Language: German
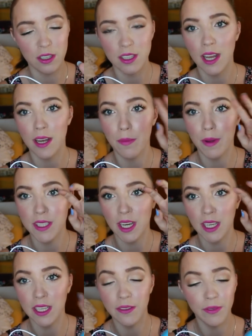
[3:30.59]
seine
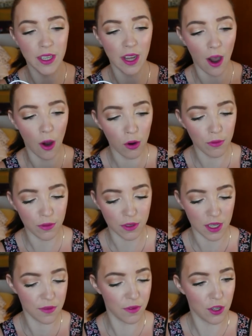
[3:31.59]
Batterie wieder auf.
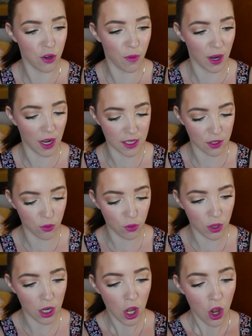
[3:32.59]
Das finde ich schon mal ganz
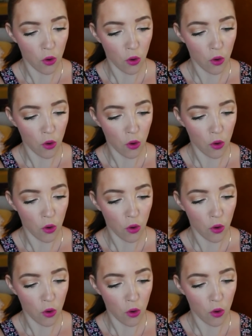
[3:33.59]
cool.